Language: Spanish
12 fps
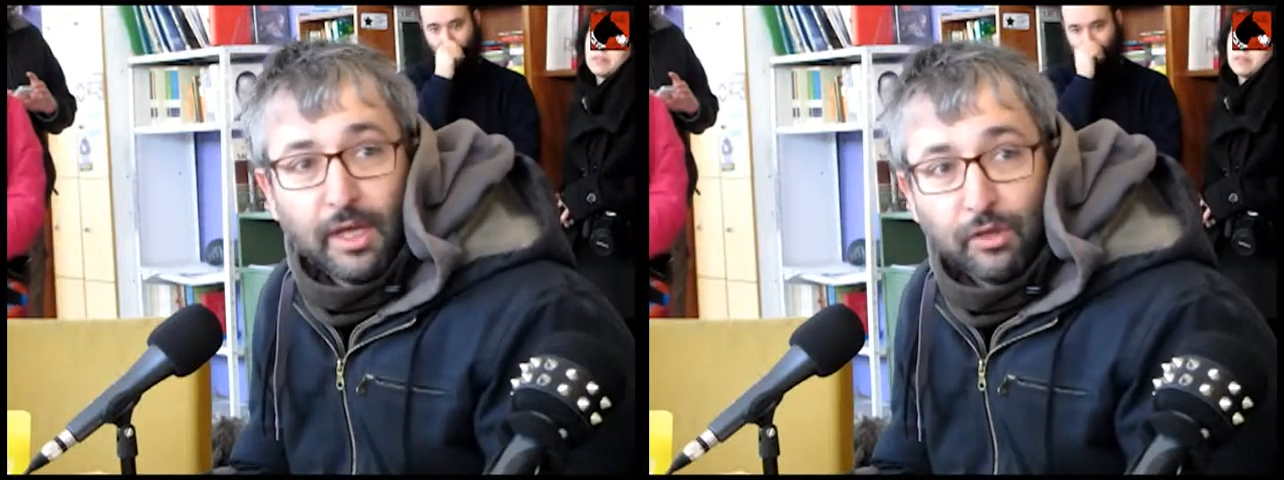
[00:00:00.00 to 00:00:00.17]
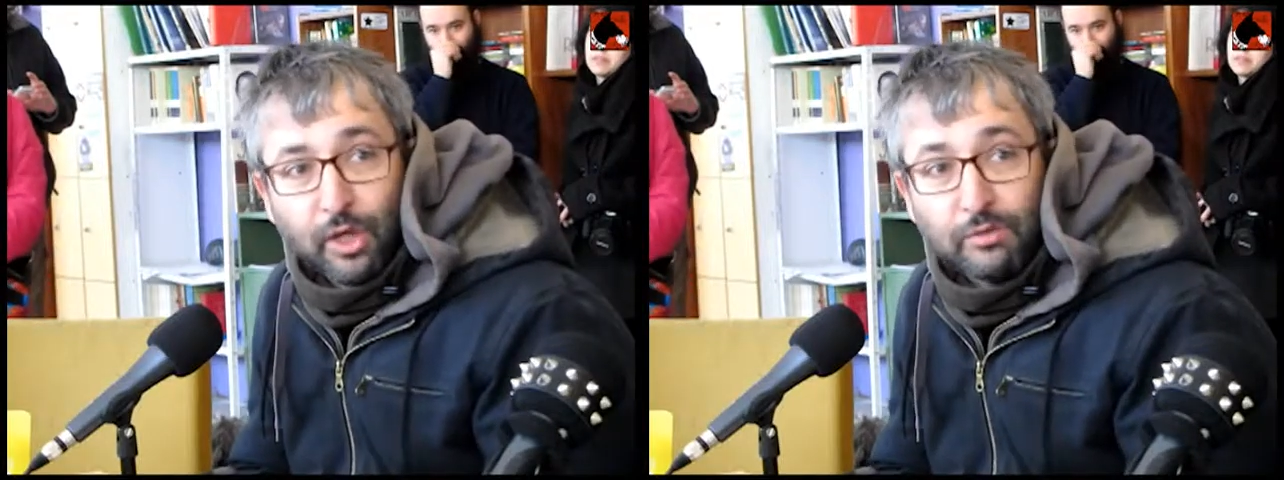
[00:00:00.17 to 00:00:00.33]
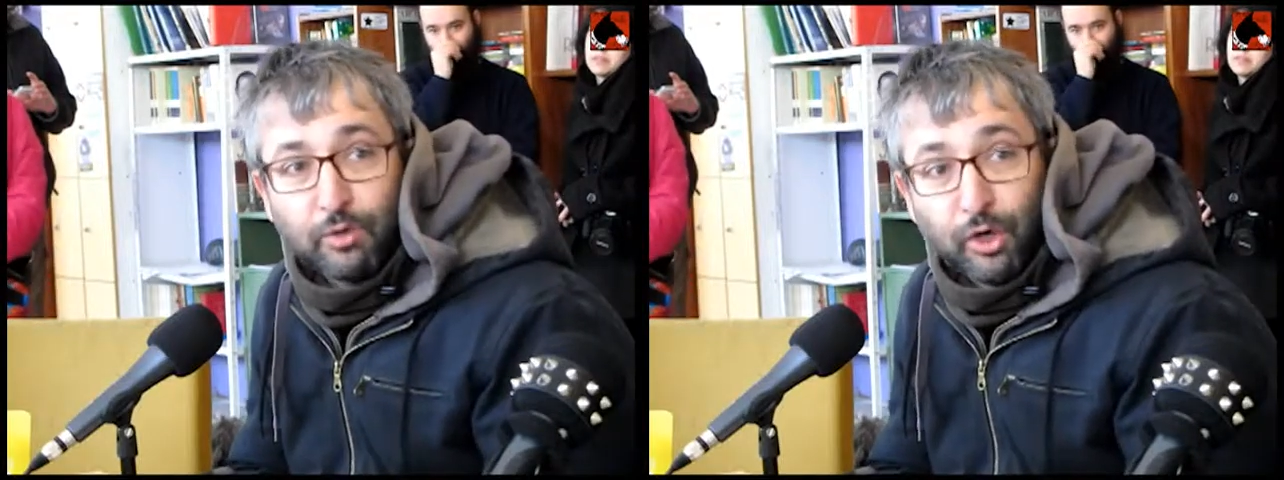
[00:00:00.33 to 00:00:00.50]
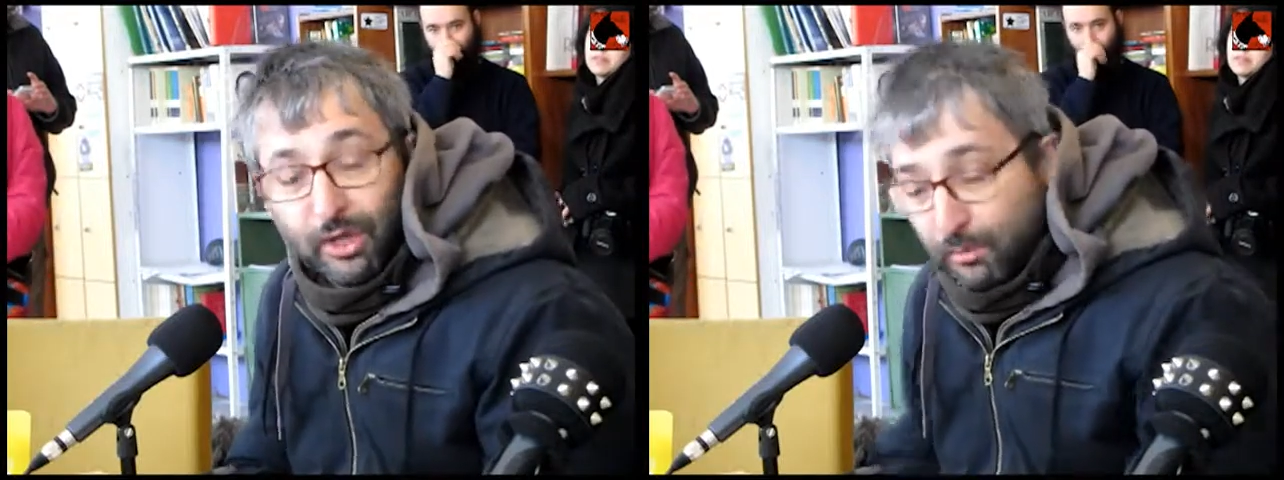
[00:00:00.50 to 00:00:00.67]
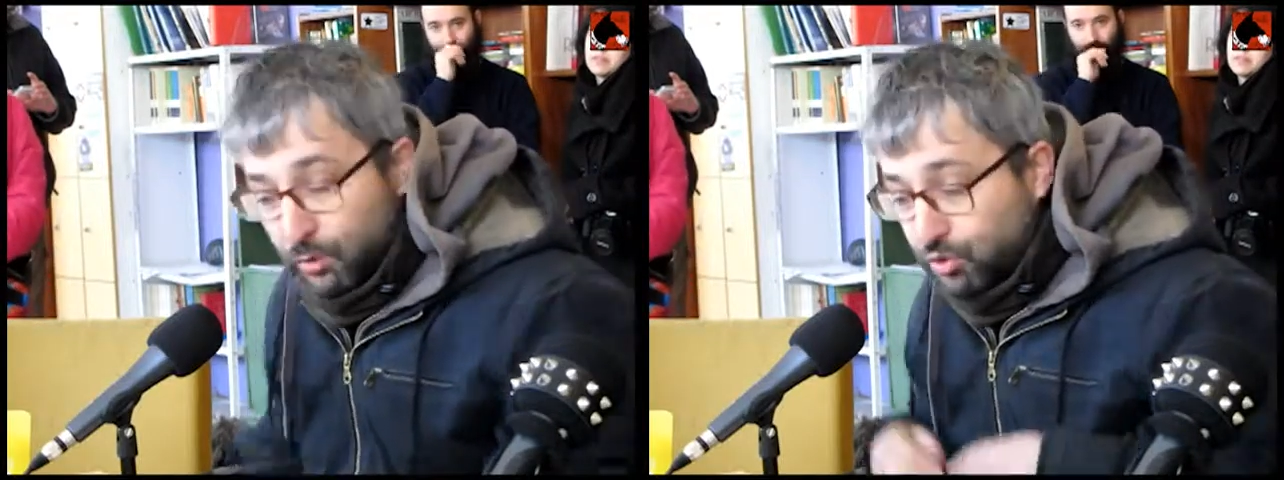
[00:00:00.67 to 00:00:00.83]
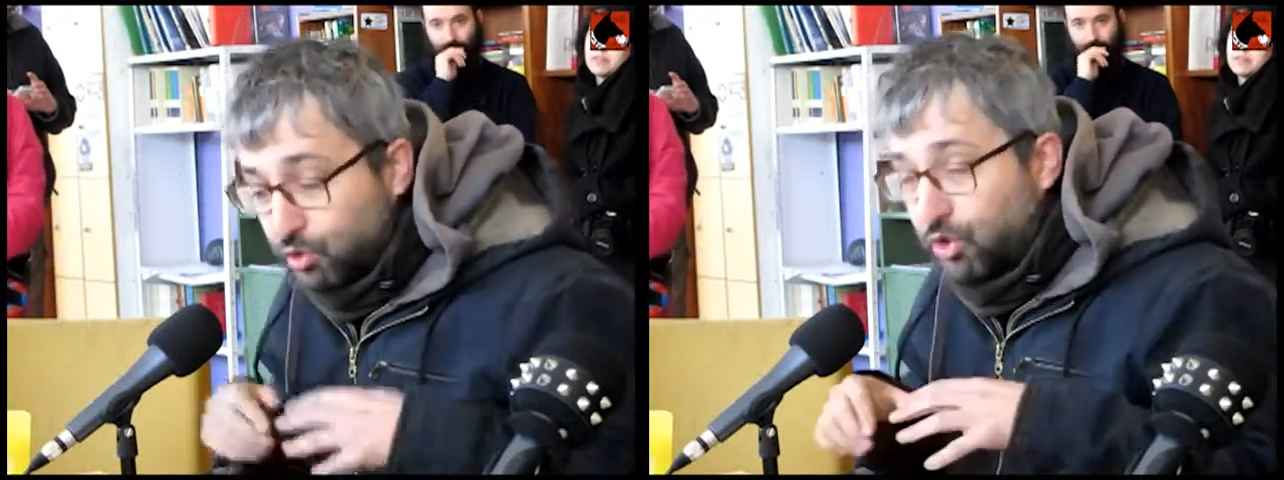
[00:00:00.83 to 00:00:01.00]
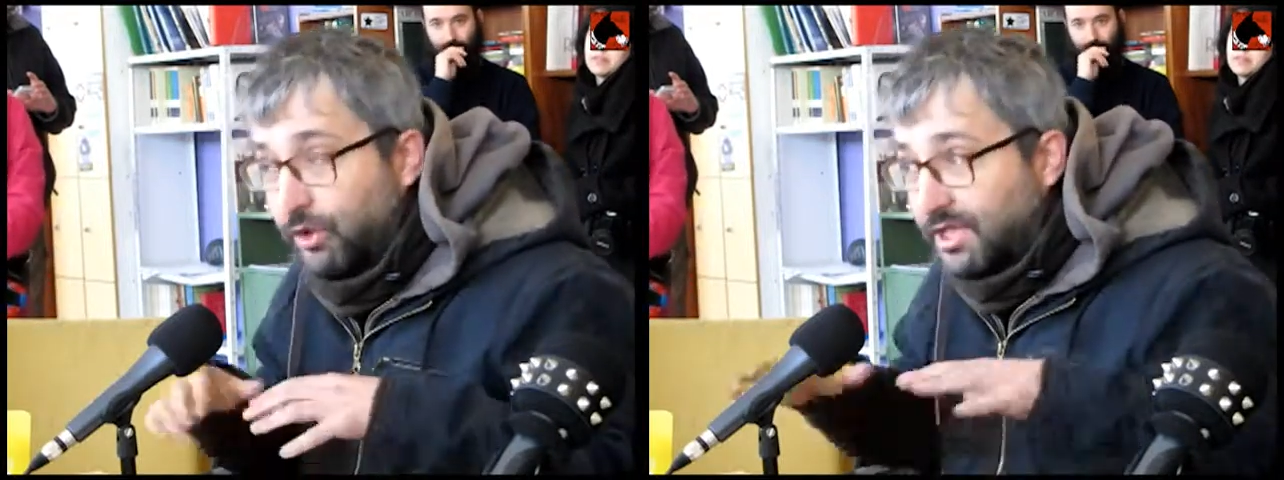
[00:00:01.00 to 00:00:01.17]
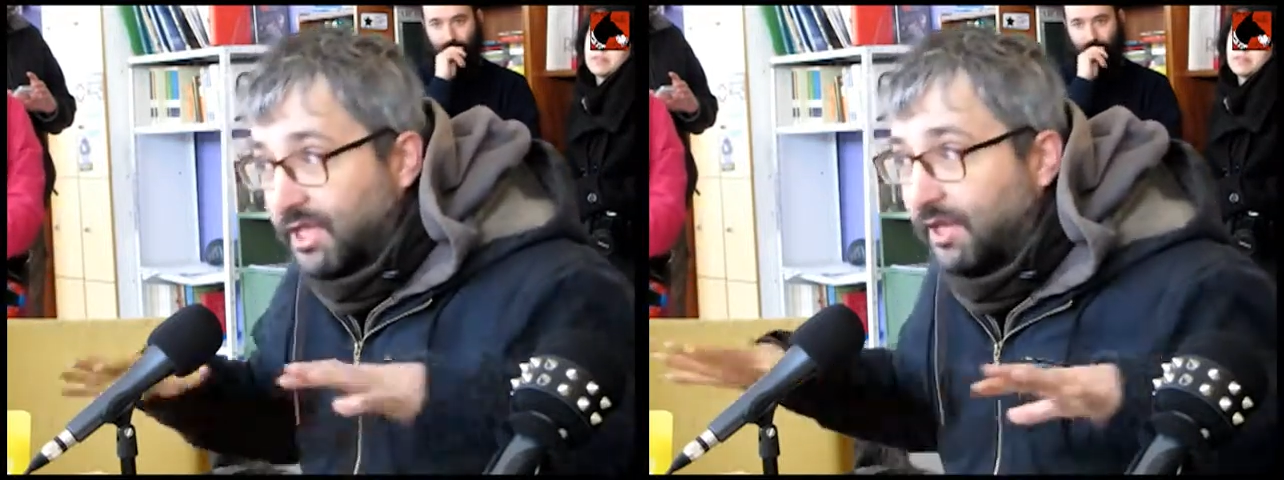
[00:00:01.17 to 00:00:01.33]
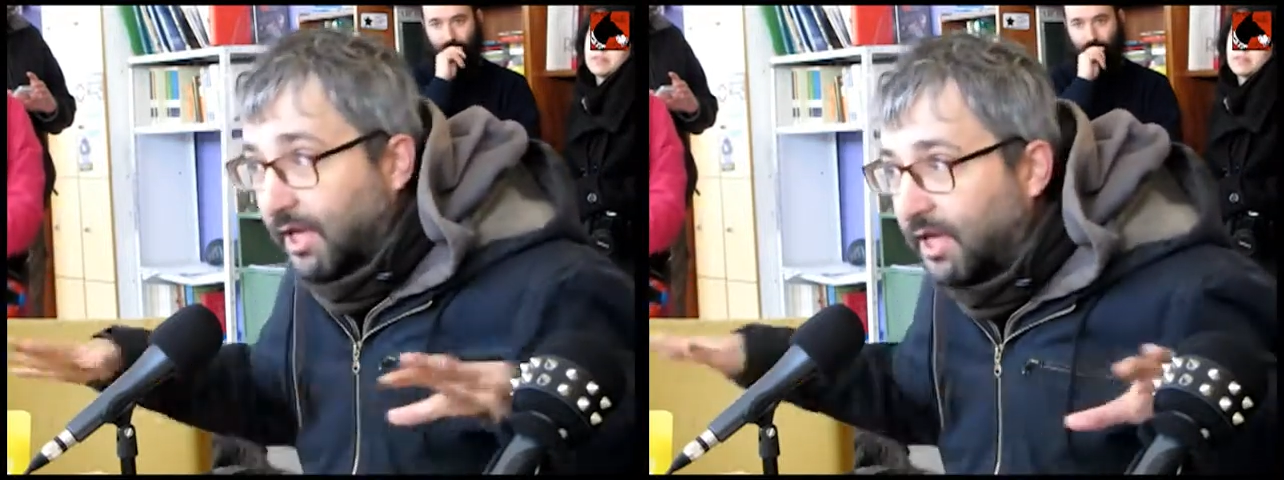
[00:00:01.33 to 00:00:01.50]
Entonces, bueno, hacemos uso de
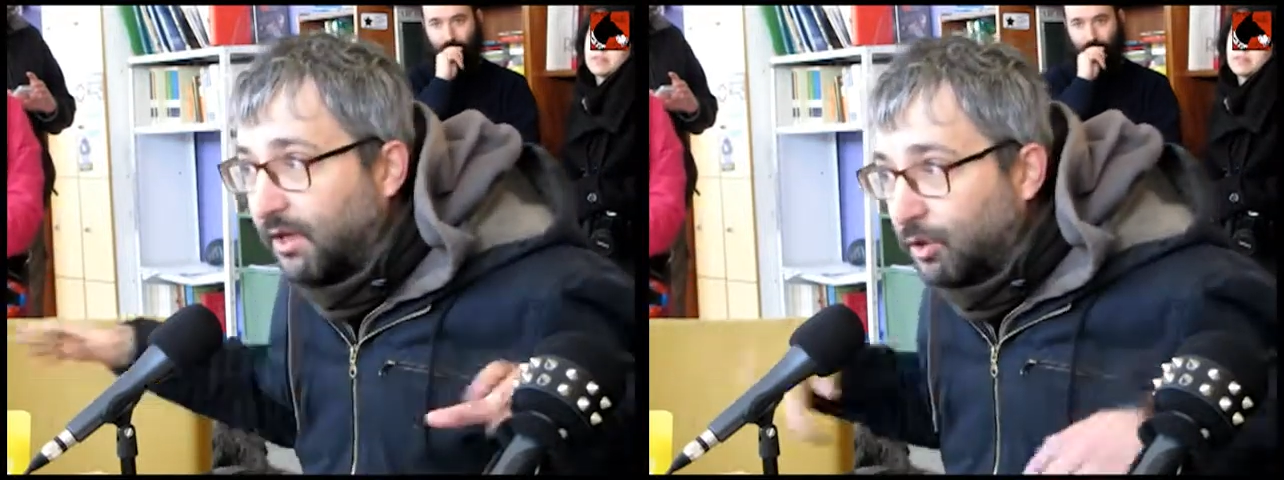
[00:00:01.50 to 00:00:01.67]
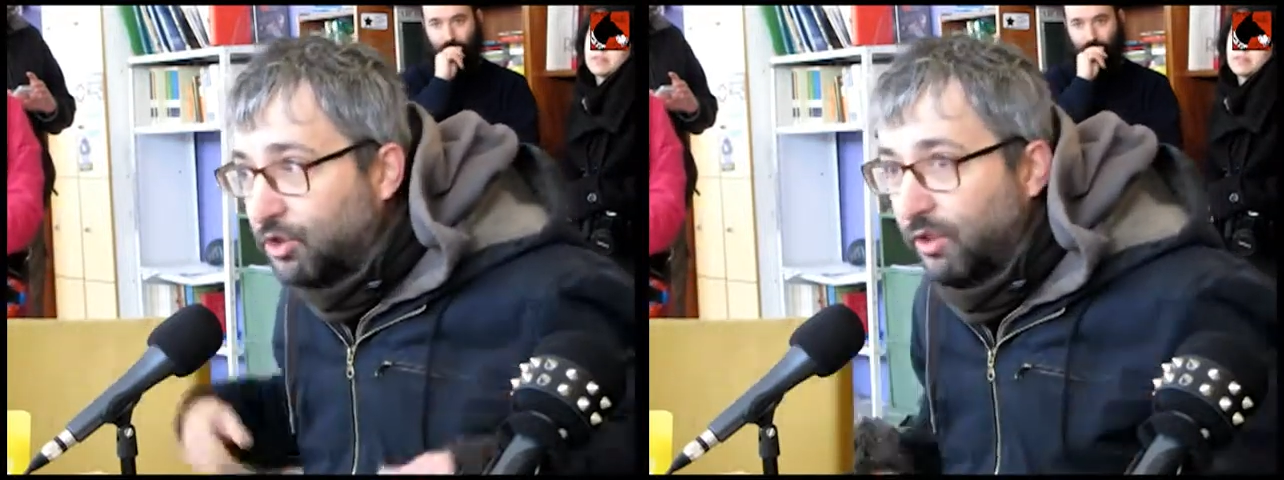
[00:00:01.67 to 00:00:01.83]
ese tejido